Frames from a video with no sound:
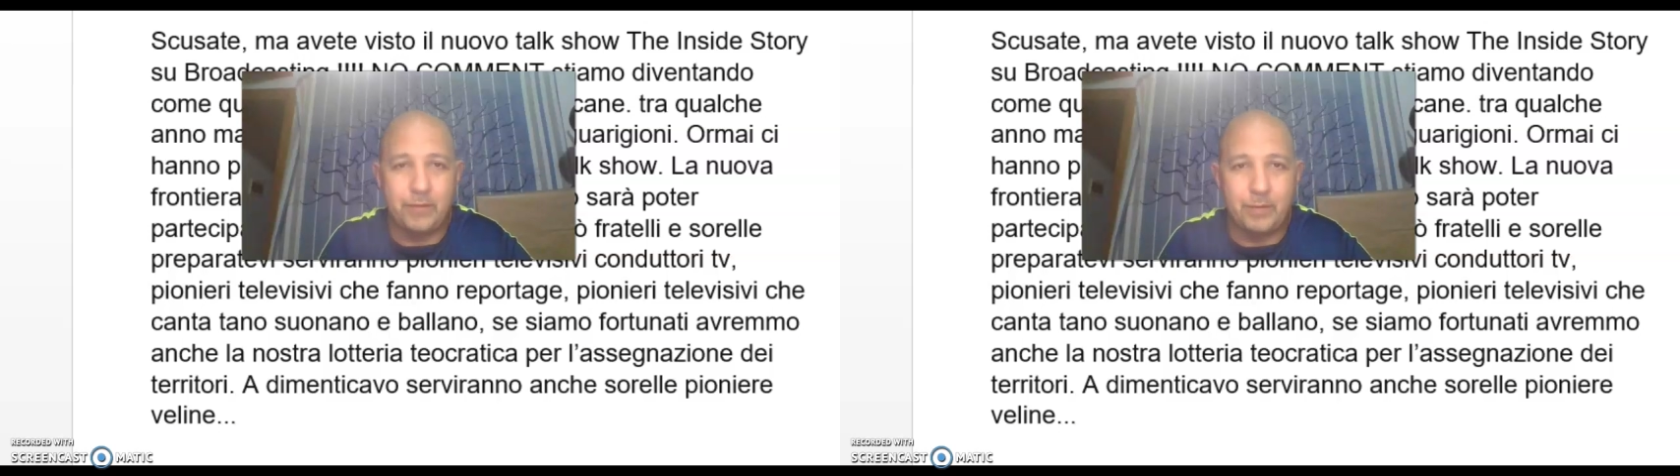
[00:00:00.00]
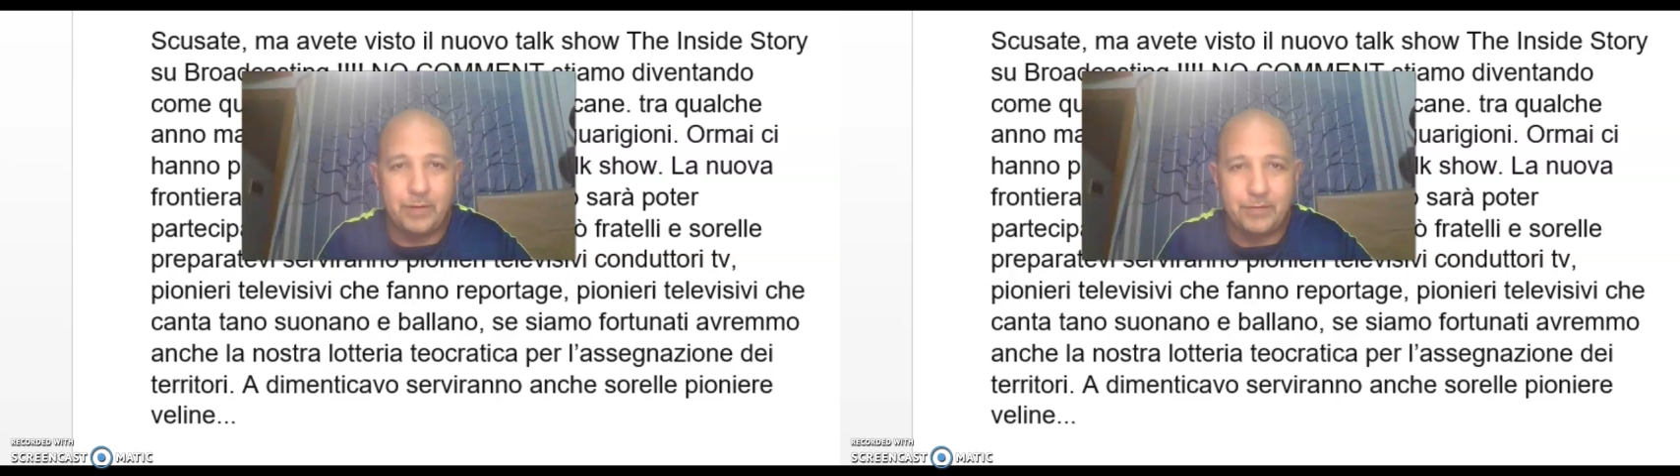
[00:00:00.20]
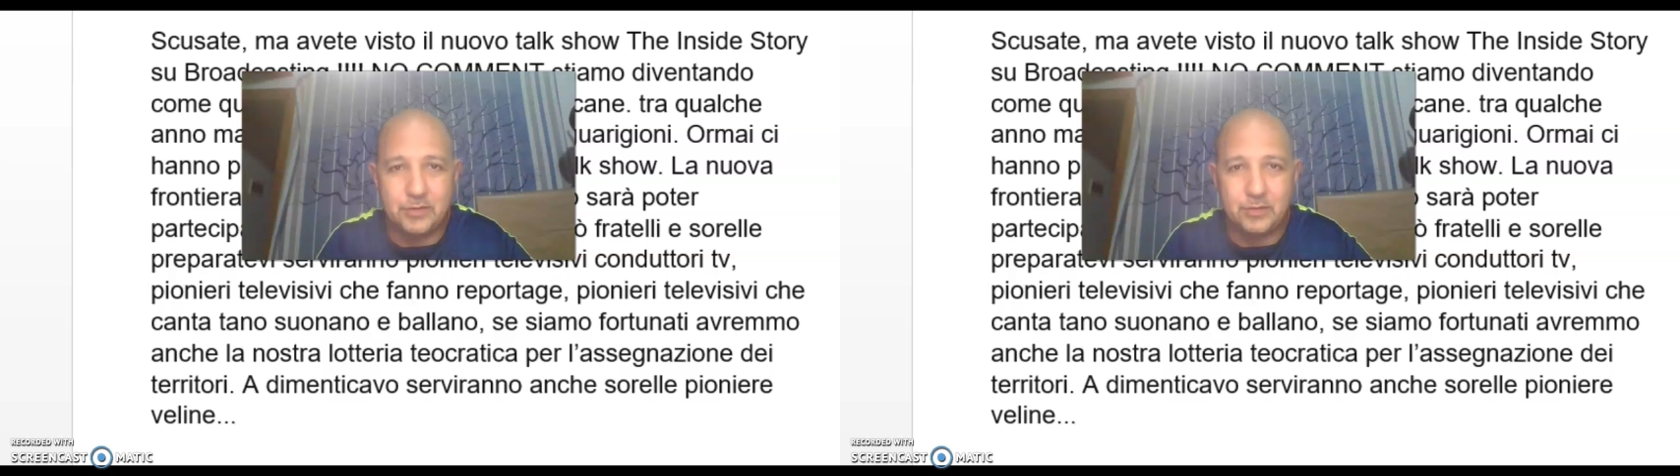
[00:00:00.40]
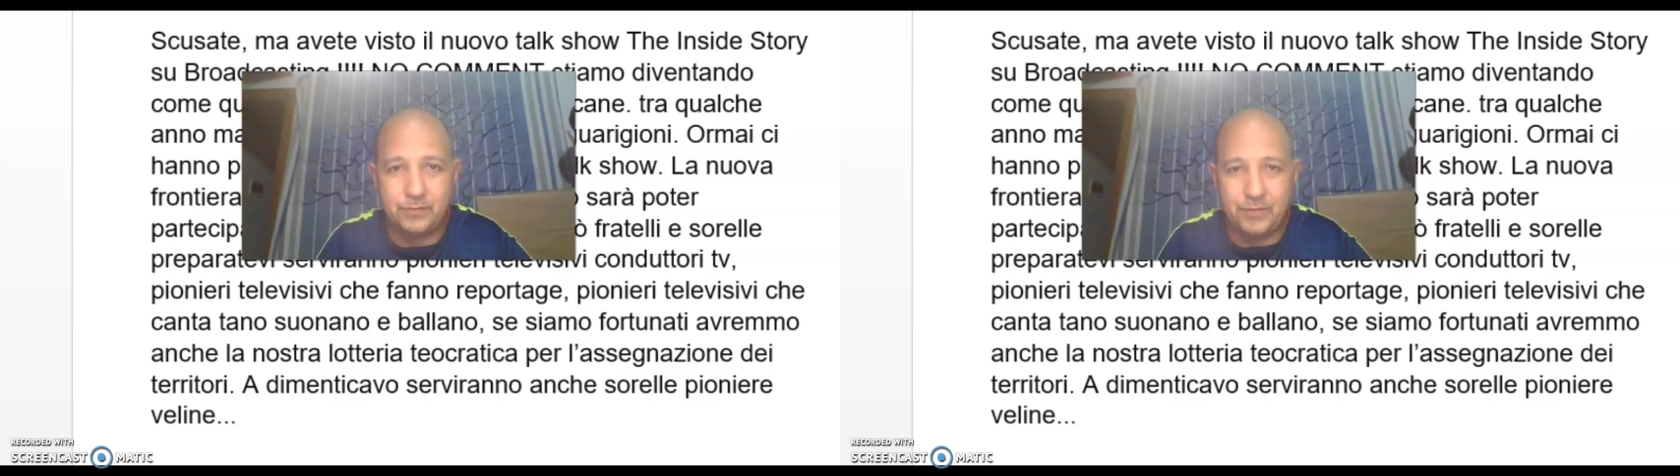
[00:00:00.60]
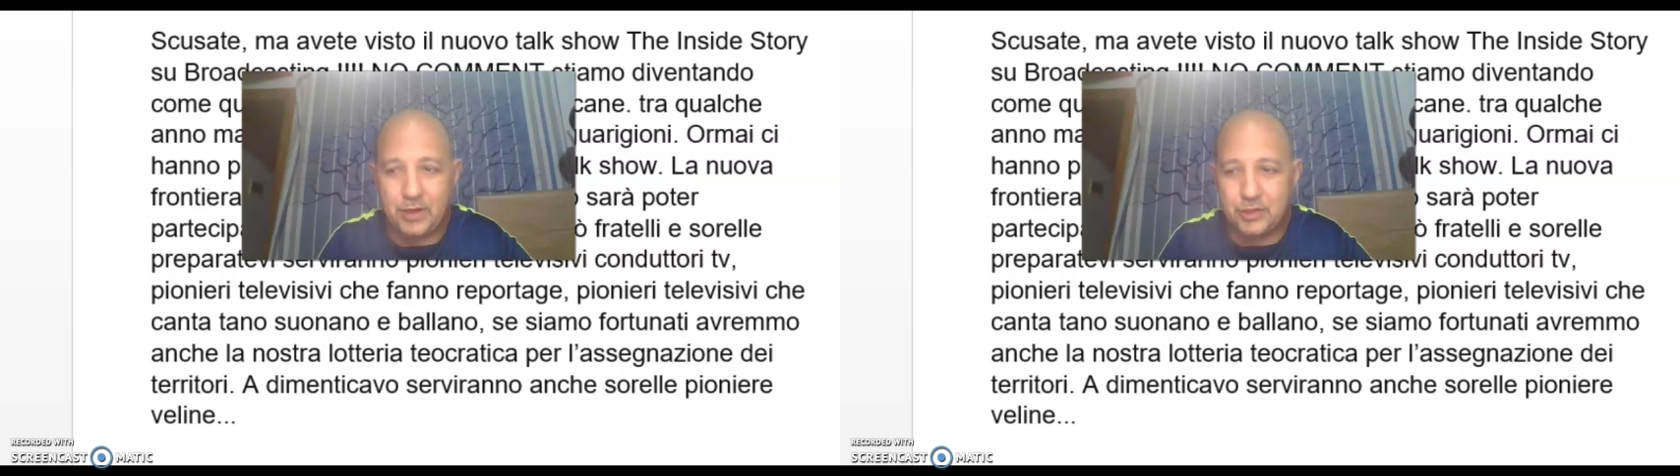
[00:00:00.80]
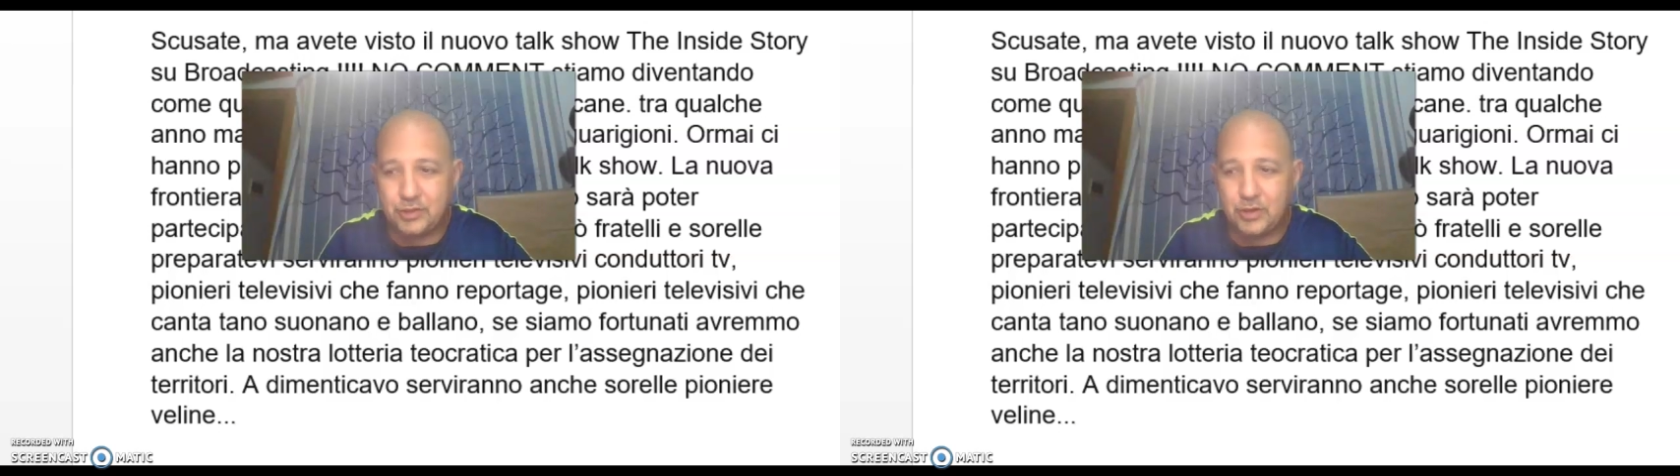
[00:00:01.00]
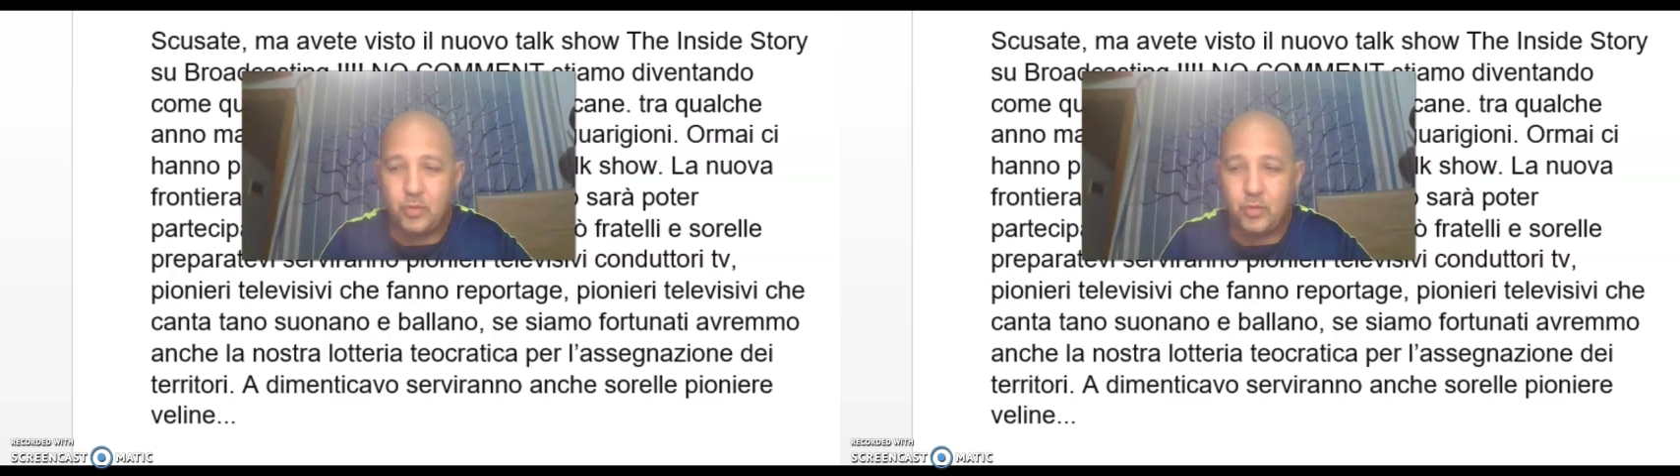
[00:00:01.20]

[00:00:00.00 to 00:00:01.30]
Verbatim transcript: l'aveva mai visto in faccia,